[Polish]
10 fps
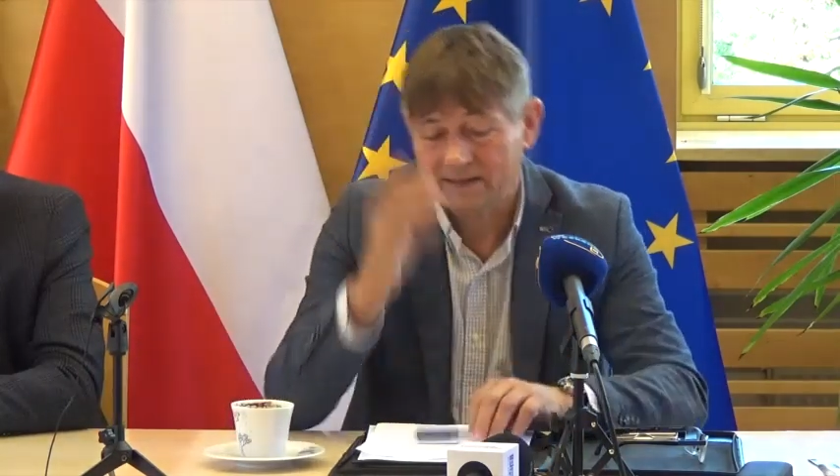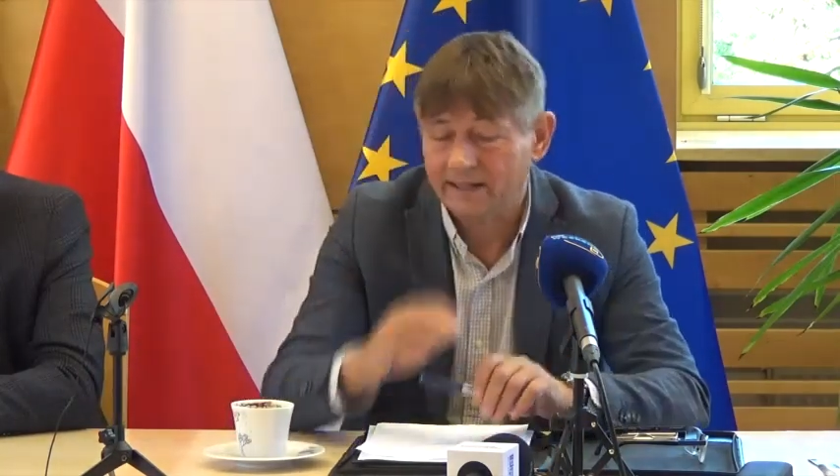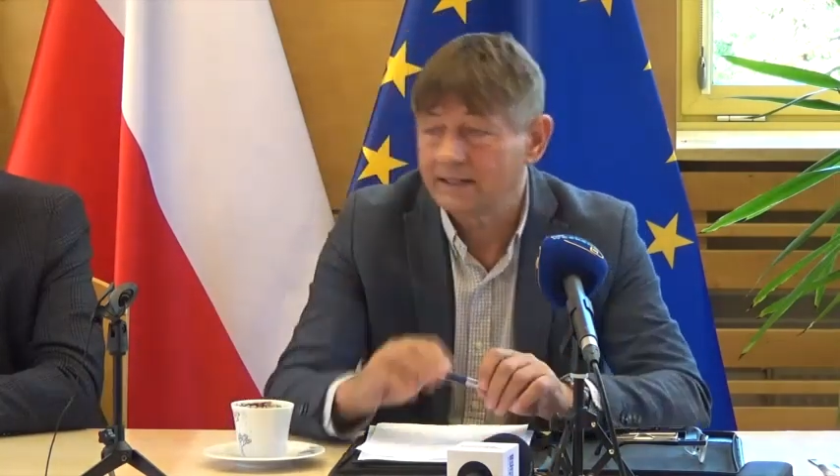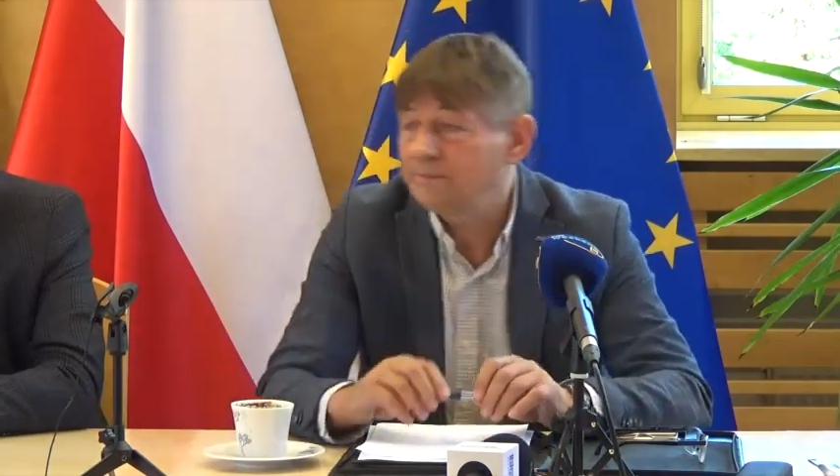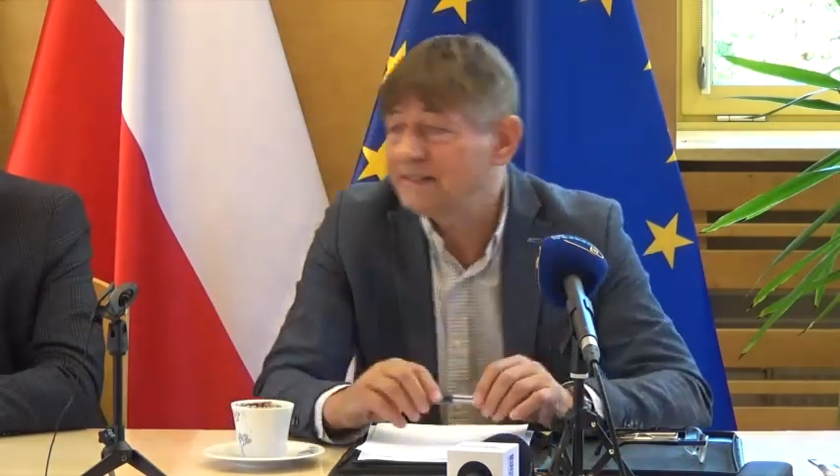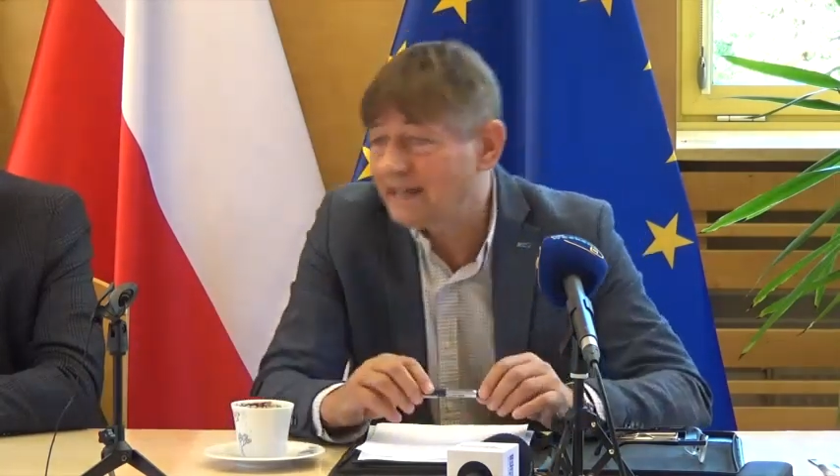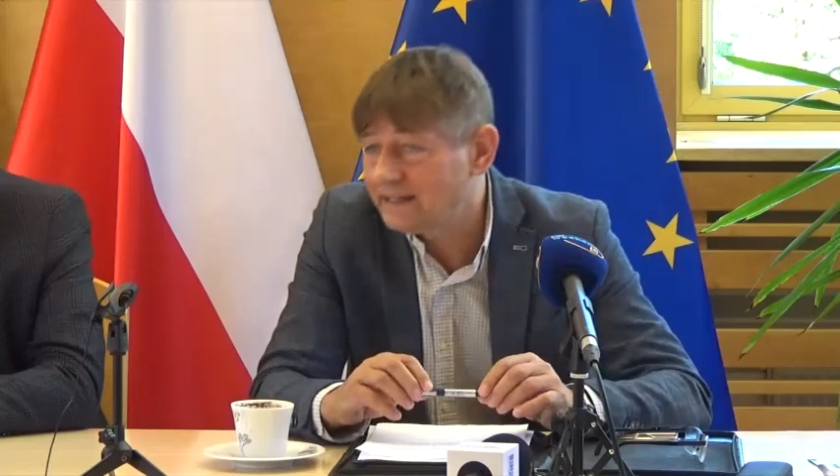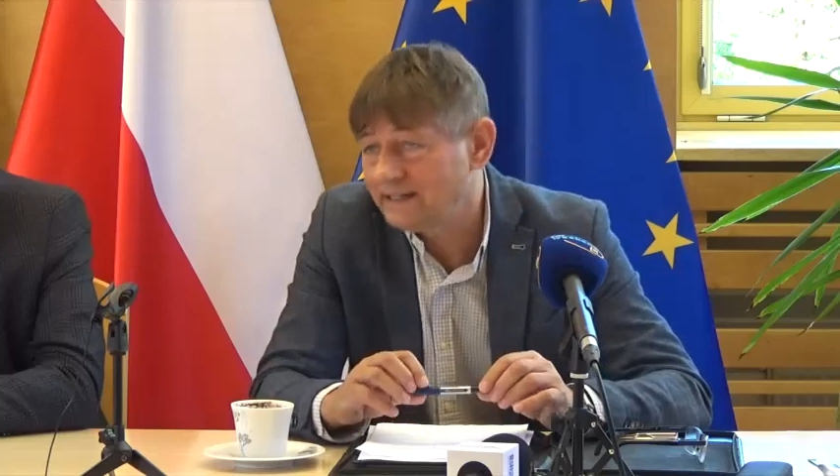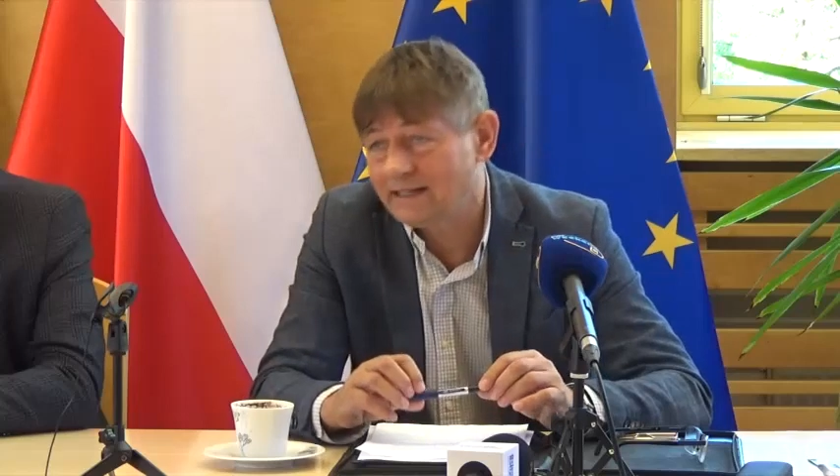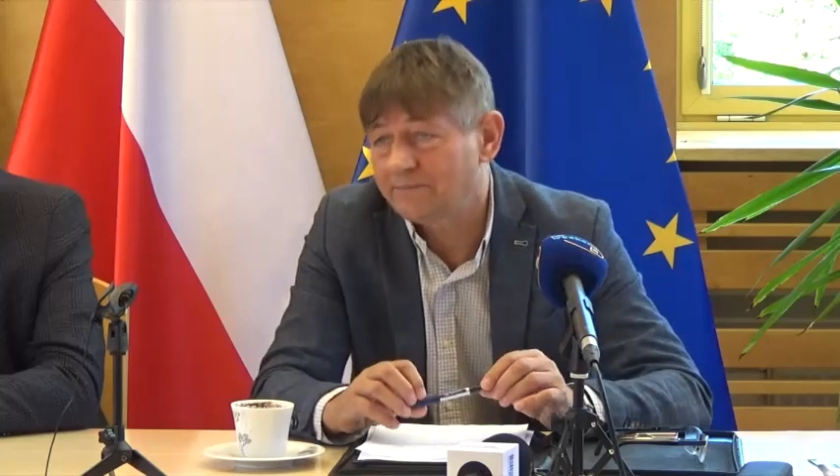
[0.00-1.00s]
takie
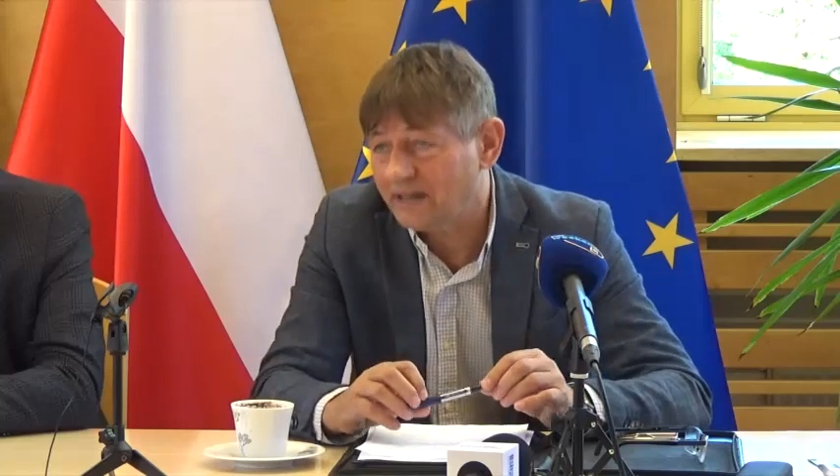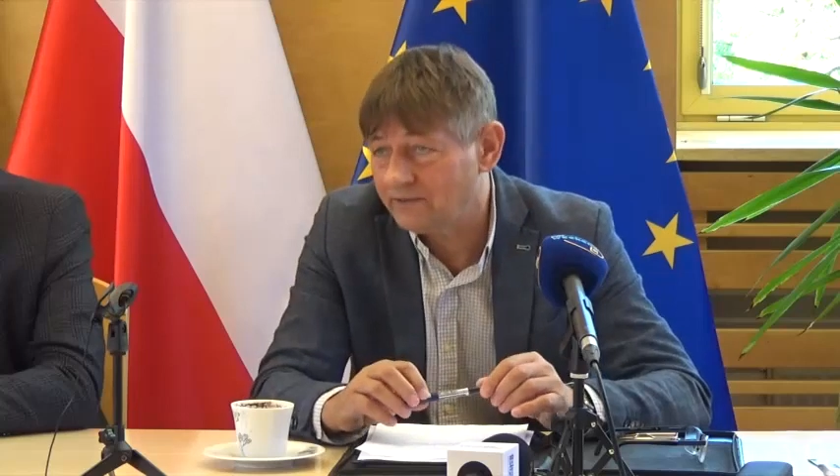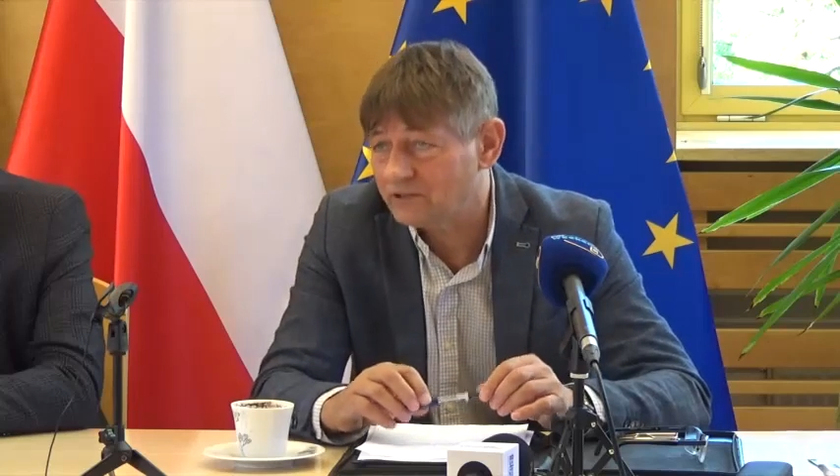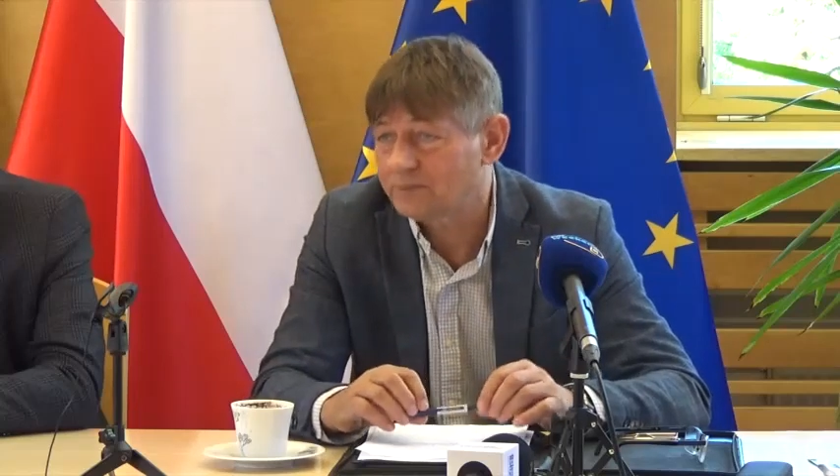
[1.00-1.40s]
niepisane ich tam prawo,